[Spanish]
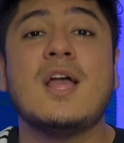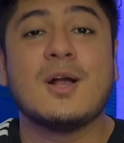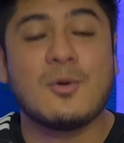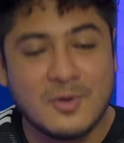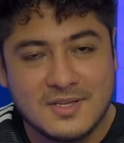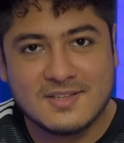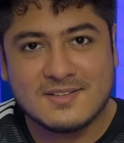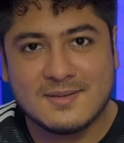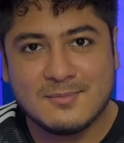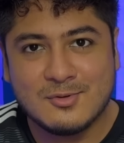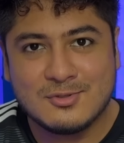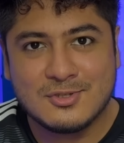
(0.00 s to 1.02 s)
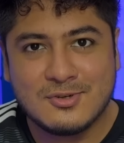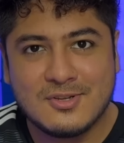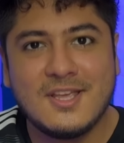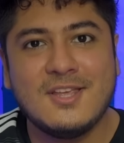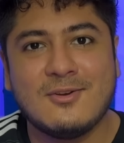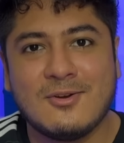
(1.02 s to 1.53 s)
cuídense mucho
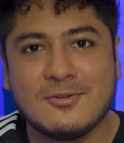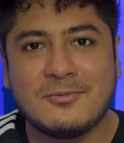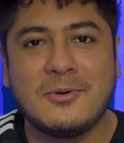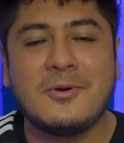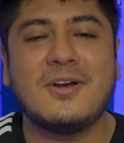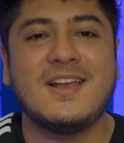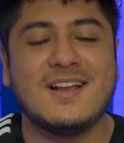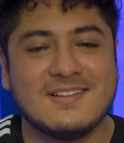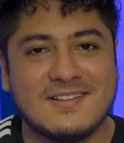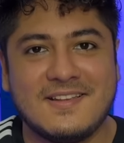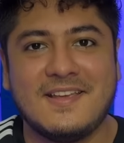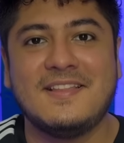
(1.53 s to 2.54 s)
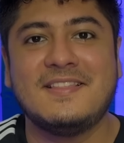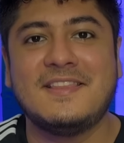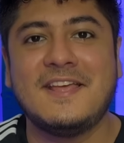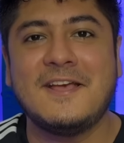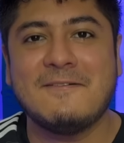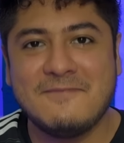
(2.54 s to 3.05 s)
y yo los veo en el
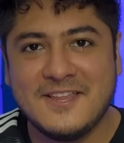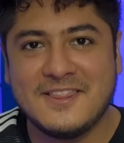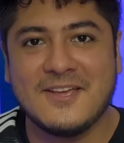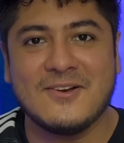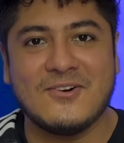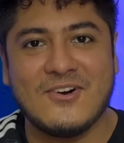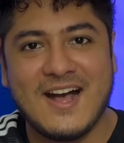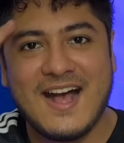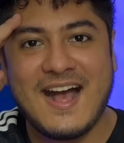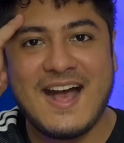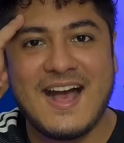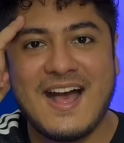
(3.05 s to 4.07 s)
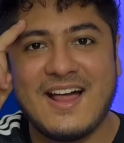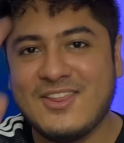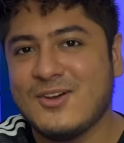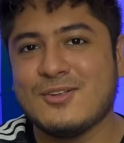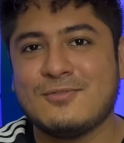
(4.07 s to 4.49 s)
siguiente video. Adiós